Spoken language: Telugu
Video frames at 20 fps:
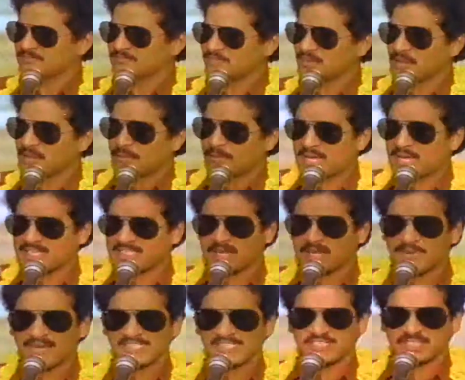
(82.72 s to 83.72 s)
మన సమాజ
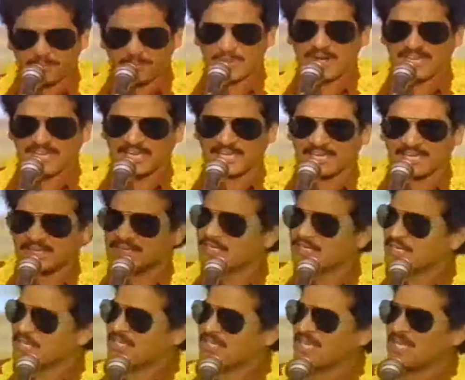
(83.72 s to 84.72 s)
సభ్యులకి ఈ
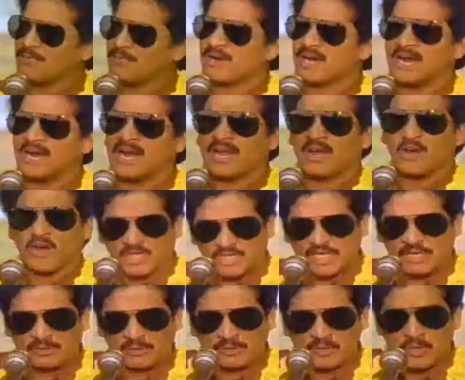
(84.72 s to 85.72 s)
మగాళ్ళ హోటల్
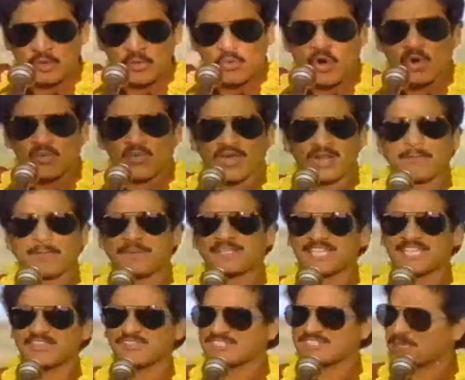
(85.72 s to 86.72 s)
ఓ వరప్రసాదం
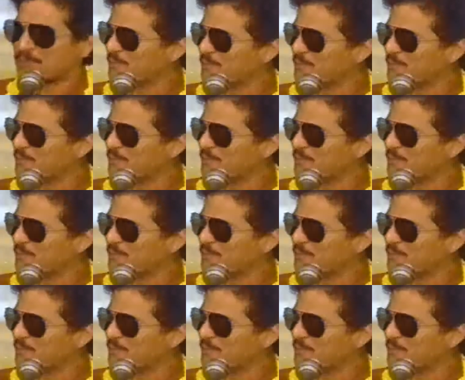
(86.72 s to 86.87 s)
అని చెప్పి